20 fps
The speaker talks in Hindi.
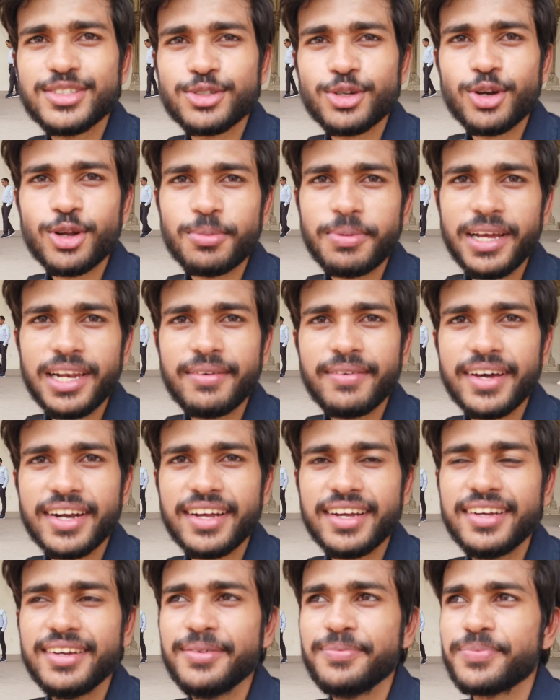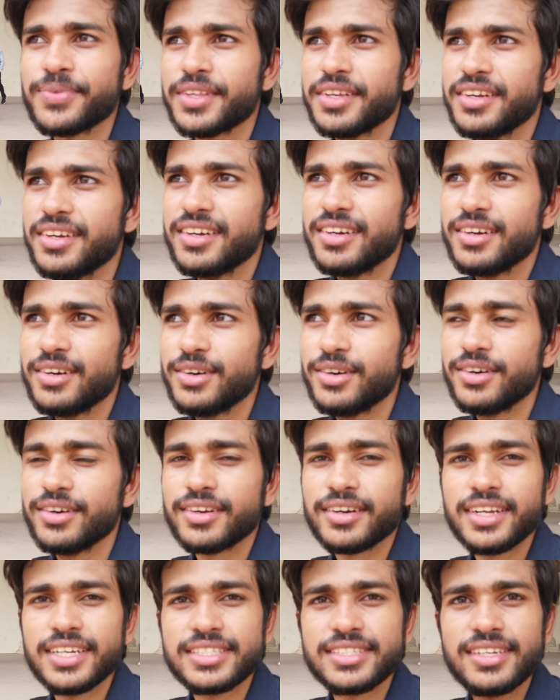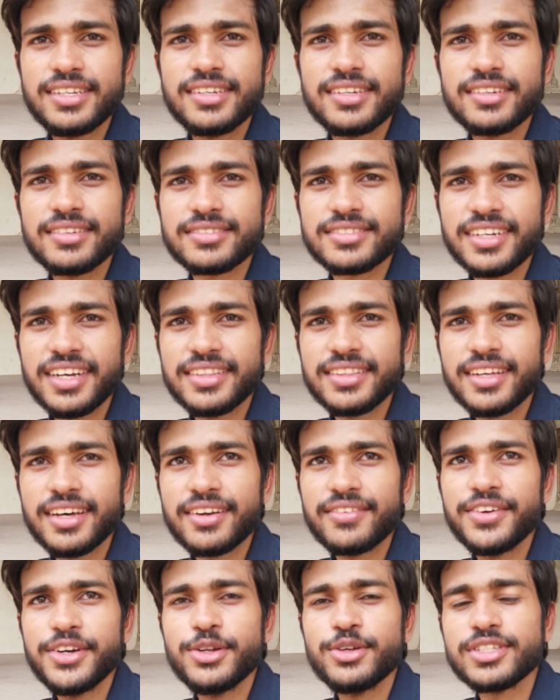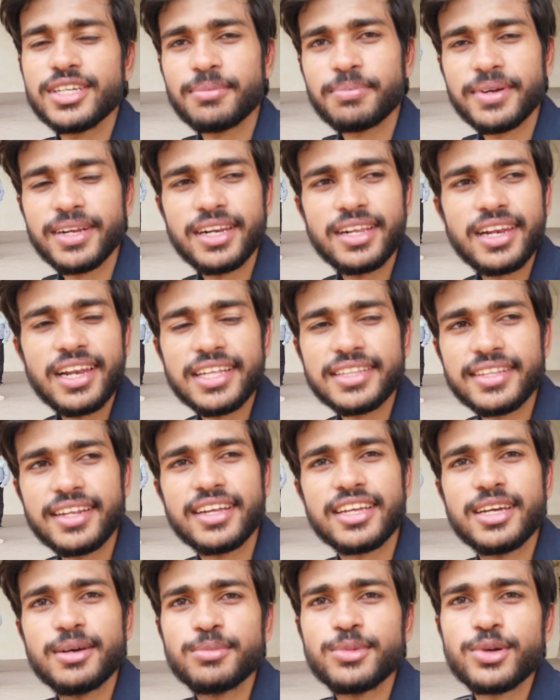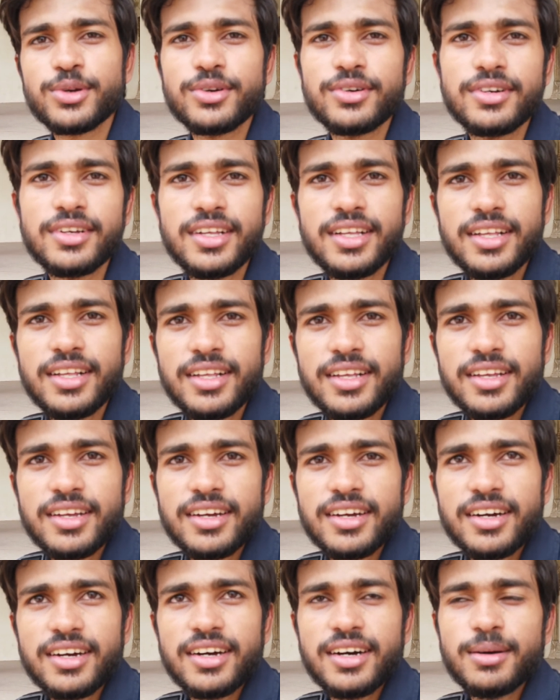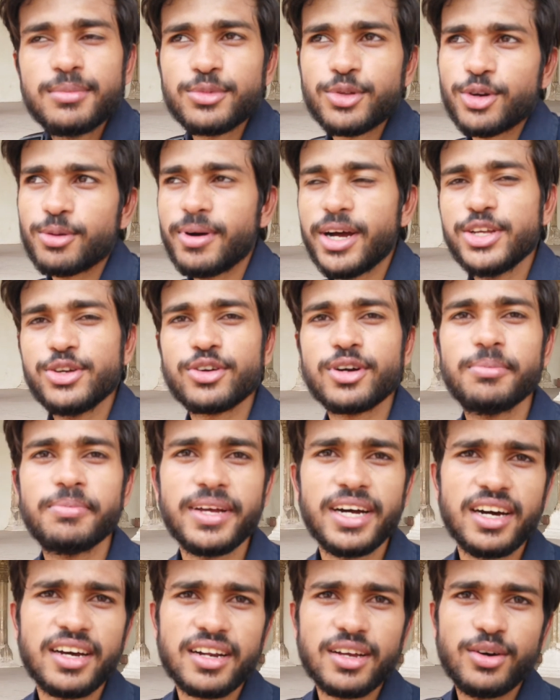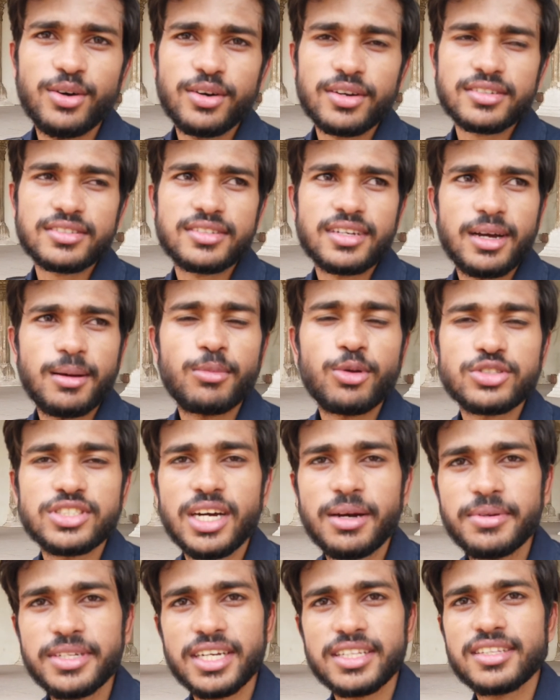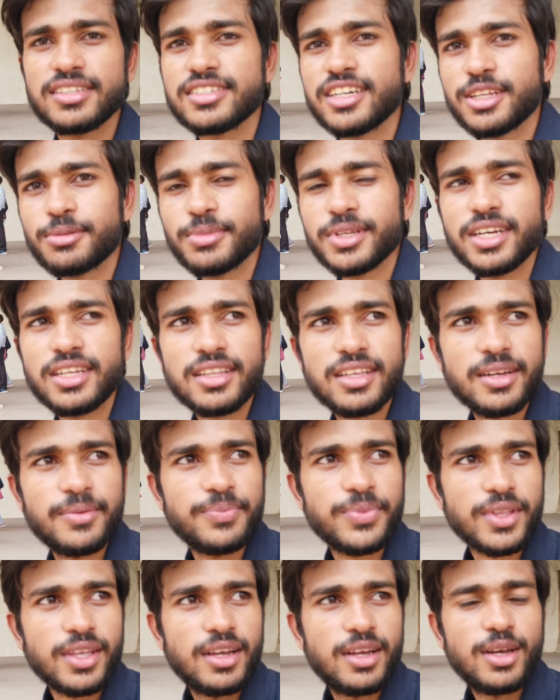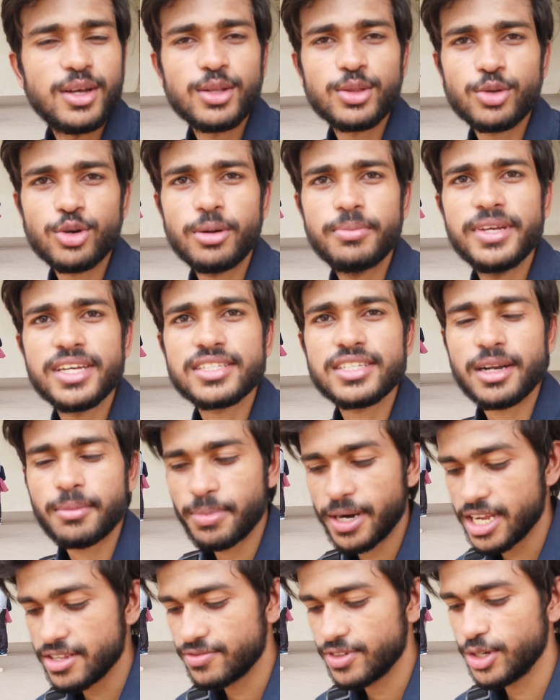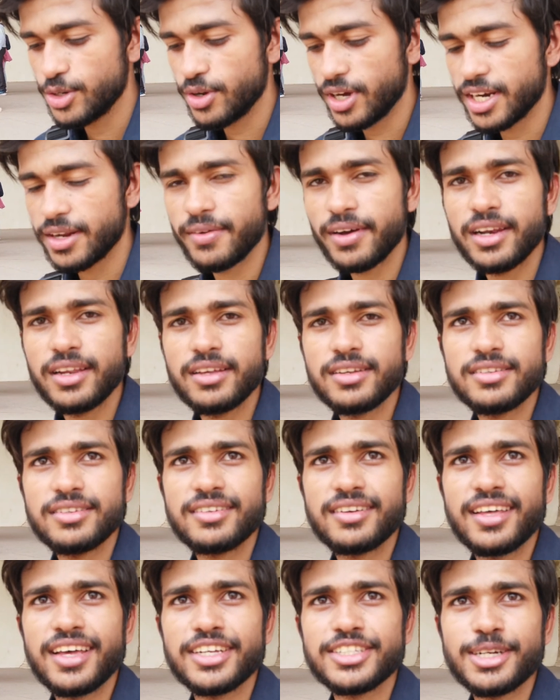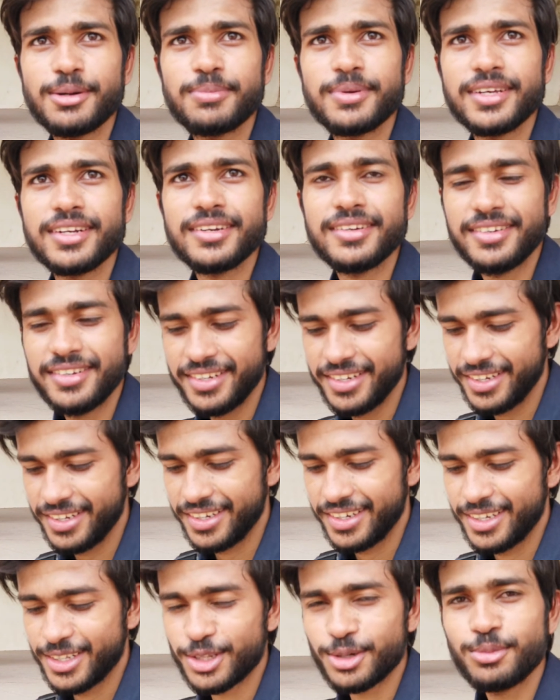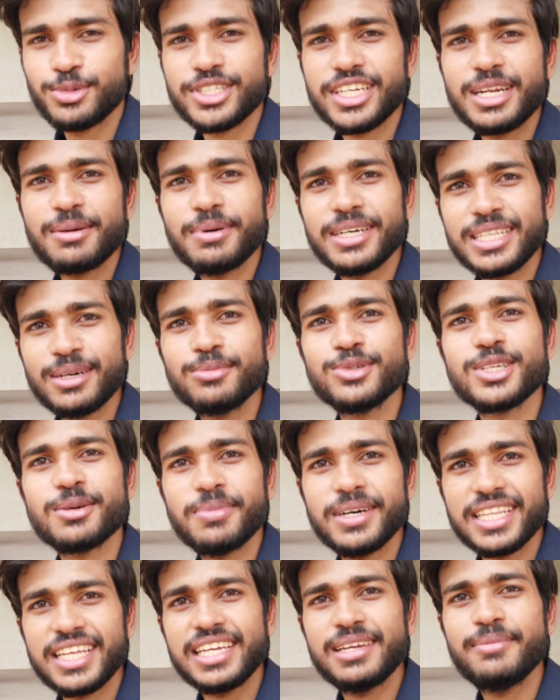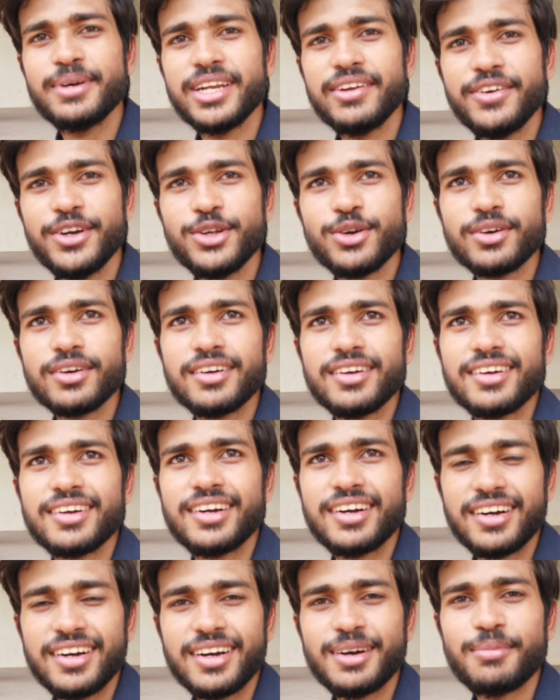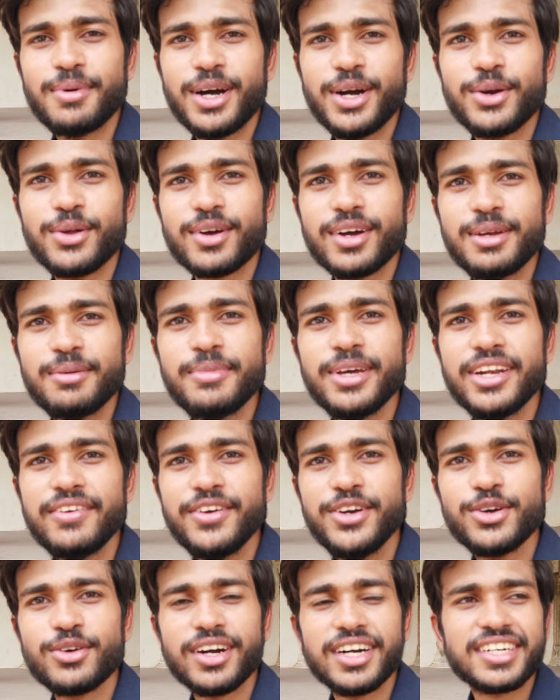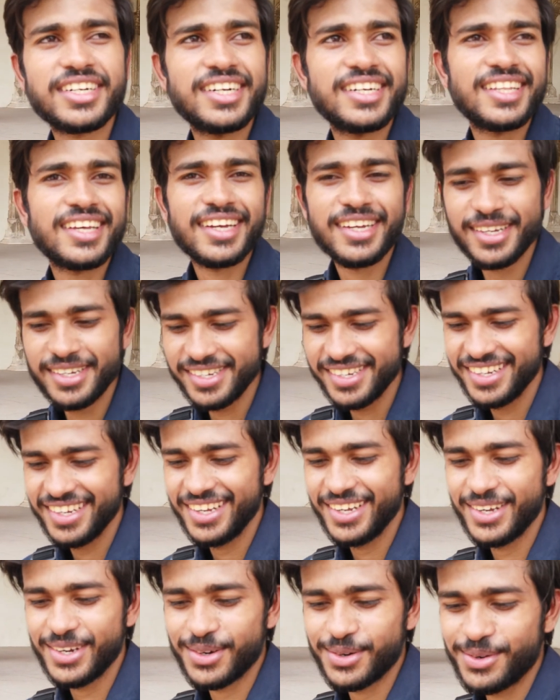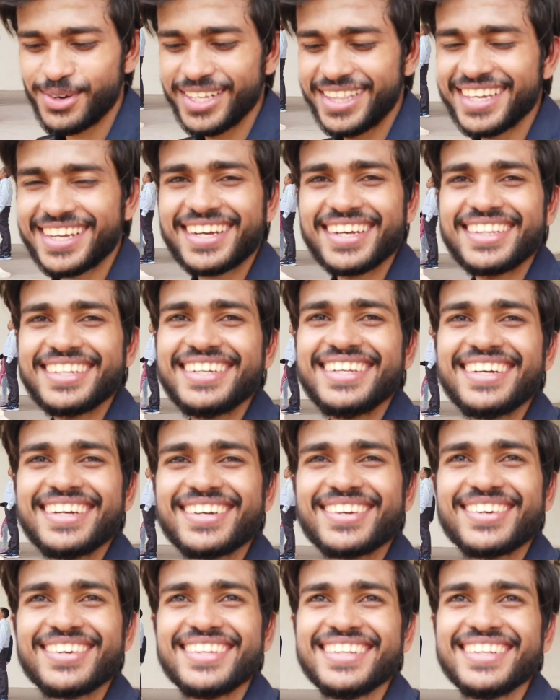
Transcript: जो लोग पहली बार आए और ऐसे ही शानदार वीडियोज़ आपके लिए लाते रहेंगे हम दोनों हम दोनों भाइयों का प्यार है और हम लोग जहाँ भी जाते हैं साथ में जाते हैं तो अभी एक सरप्राइज़ वीडियो आने वाली है नया चैप्टर तो मुझे नहीं पता मुझे पता ही पहाड़ों का हाँ पहाड़ों का ही मेरी वीडियो कट कर देंगे कोई दिक्कत नहीं है